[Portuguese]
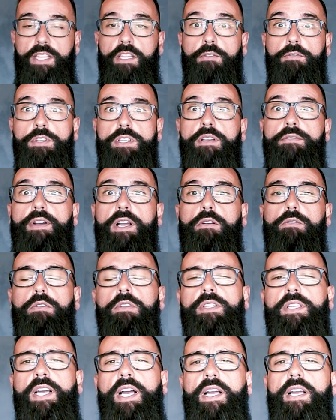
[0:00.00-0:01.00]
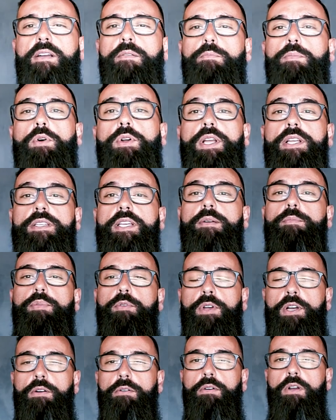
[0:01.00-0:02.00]
Então você vai contar, por
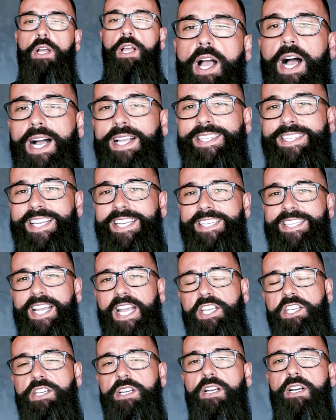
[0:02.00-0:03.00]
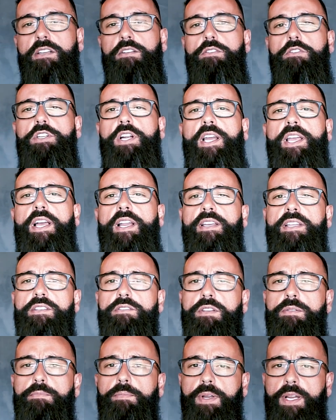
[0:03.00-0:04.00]
exemplo, eu, há 17 anos eu já
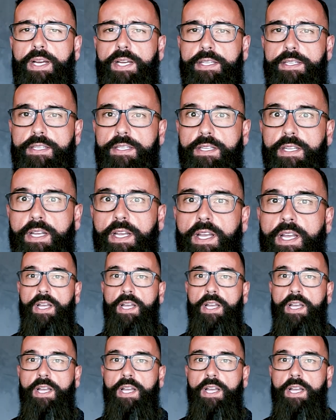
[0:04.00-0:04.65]
realizo implantes.